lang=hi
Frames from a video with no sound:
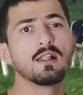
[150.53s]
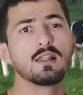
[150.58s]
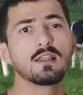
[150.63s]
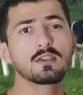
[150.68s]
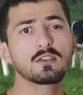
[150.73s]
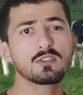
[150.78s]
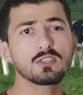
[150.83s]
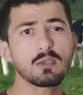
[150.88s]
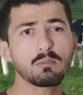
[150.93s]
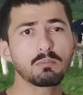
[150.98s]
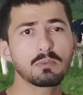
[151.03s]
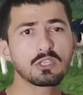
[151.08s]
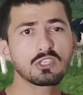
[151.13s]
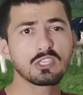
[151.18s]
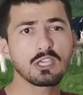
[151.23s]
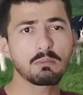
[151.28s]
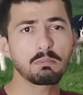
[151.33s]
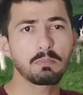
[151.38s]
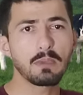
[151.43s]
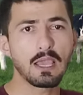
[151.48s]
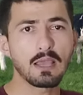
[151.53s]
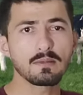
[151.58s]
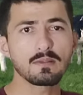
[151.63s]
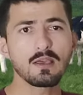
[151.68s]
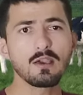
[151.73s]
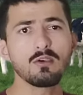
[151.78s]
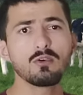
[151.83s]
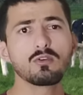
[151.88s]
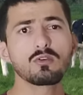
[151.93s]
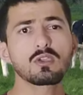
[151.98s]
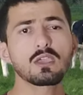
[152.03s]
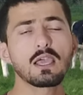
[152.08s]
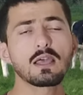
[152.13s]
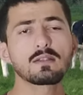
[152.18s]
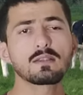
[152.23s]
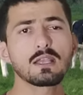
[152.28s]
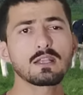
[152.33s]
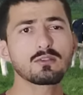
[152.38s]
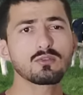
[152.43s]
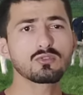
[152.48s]
लेकिन जब बच्चा पैदा हो के
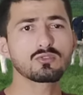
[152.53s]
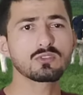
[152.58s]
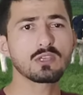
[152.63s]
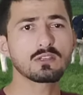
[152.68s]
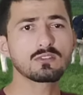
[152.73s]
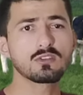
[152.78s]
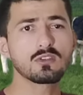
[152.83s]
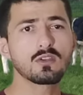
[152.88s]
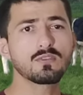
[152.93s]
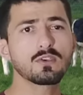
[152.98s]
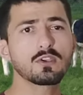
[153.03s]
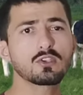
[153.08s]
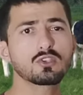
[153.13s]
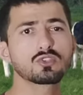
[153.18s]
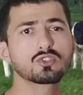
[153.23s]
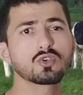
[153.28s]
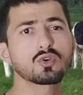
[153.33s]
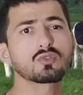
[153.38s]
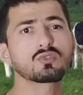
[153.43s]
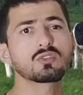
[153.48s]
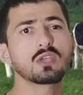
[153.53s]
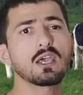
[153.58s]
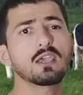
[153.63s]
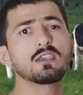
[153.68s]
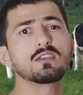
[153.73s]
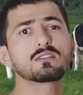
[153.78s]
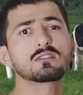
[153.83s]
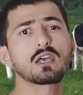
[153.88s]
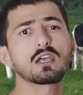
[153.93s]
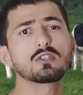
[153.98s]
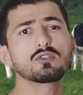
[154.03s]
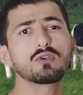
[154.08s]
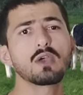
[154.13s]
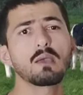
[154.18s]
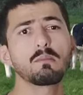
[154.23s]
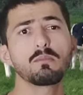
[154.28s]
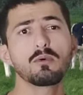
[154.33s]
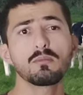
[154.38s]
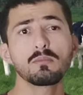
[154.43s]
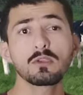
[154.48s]
आता है तो उसका सिर्फ एक चौथा हिस्सा जो
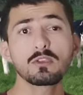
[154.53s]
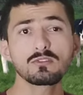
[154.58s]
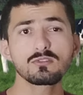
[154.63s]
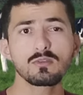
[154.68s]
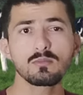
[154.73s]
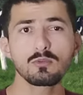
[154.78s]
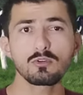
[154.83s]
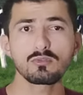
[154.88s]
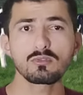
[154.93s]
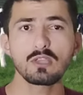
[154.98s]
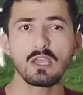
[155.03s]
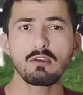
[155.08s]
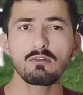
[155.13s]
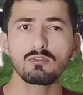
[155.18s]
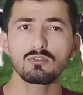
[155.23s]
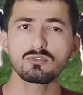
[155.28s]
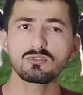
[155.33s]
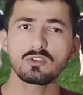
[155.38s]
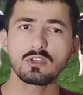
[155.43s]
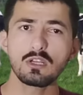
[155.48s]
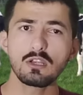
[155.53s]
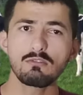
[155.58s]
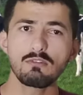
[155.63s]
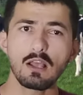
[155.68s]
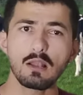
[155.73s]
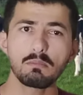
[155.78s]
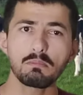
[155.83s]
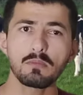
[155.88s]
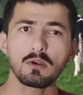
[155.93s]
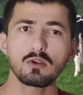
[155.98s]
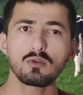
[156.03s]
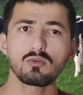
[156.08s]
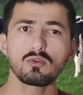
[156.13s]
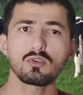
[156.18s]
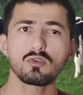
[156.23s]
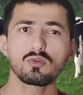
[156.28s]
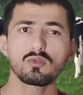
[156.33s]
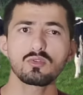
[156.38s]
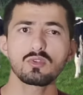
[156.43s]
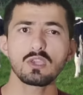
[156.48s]
एबोमेजम होता है उसकी डेवलपमेंट
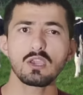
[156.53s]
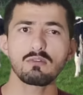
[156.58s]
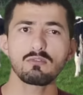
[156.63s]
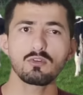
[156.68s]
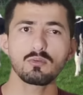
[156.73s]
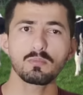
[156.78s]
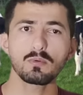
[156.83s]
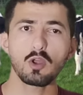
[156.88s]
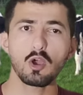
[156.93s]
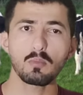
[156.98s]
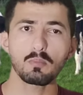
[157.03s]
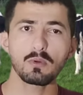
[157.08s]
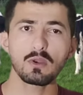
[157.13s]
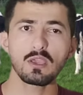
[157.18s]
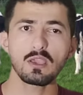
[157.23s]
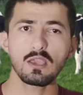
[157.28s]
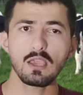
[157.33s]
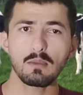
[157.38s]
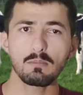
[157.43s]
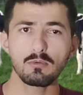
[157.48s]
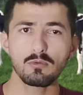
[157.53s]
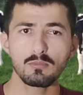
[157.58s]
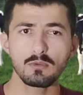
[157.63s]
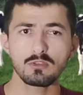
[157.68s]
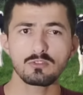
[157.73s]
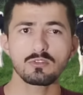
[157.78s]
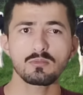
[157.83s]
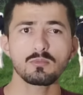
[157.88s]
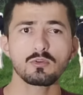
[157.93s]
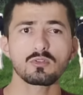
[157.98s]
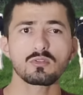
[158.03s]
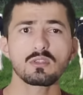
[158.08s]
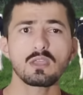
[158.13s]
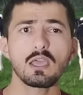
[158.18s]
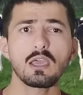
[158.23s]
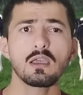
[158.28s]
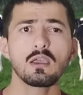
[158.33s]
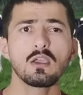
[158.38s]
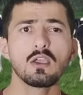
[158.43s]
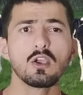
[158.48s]
हुई होती है वो प्रॉपर एक एबोमेजम होता
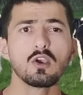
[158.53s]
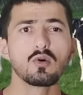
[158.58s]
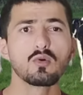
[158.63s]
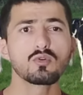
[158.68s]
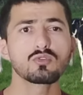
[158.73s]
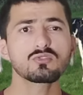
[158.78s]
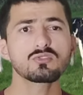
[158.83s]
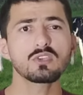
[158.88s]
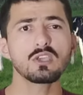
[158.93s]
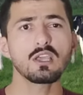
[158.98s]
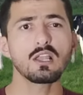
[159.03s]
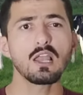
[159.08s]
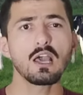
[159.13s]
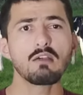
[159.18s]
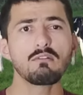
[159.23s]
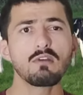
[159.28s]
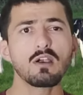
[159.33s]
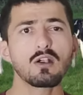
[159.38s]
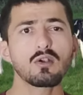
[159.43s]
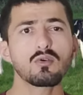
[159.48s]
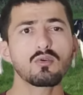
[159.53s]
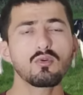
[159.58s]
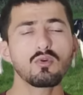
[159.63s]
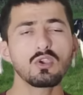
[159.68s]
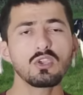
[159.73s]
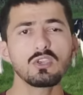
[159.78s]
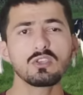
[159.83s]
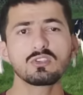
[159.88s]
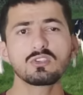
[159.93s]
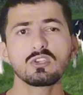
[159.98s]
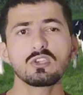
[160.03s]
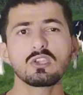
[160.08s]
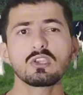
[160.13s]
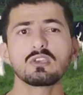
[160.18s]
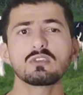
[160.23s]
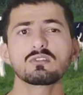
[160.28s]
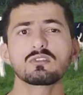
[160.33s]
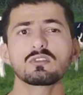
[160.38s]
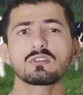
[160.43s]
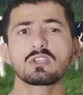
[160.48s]
है उसके अलावा कोई
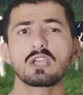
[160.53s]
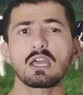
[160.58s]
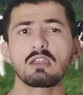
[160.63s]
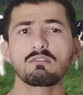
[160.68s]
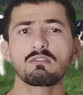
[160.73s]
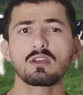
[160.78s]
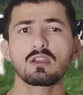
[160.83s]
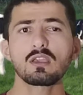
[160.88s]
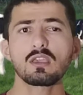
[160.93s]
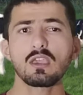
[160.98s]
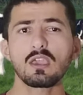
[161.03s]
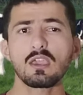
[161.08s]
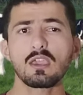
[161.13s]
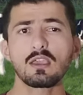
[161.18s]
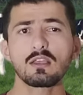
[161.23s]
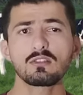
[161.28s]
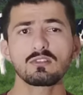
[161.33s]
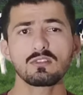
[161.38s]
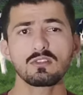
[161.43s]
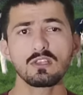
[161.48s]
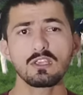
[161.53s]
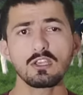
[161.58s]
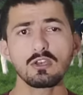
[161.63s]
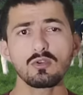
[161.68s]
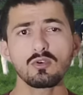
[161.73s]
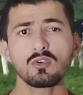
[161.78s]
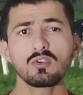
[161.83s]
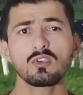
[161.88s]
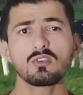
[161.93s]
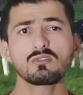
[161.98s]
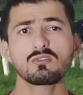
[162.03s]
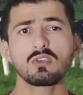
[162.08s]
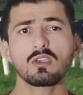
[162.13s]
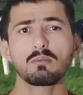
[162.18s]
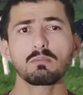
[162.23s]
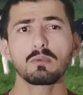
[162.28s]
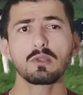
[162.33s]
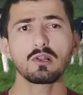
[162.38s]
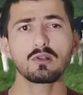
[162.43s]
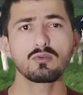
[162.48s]
चीज़ जानवर के तीनों हिस्से
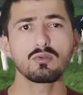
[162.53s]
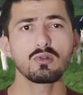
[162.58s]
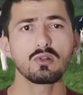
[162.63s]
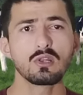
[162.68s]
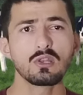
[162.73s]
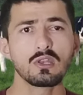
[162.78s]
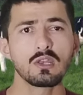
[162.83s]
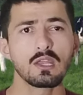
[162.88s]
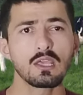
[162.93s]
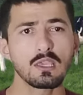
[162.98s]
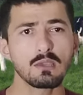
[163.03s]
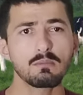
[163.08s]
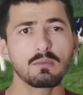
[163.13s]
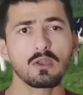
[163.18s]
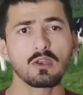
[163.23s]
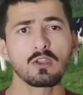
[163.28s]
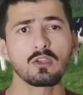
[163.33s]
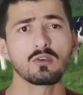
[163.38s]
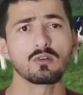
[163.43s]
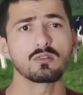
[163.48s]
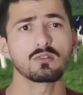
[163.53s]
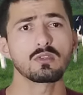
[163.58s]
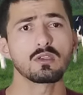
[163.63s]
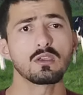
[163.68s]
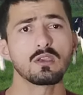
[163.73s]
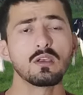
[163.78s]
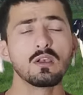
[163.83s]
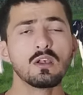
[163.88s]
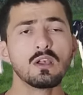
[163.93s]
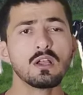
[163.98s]
बिल्कुल नहीं बने होते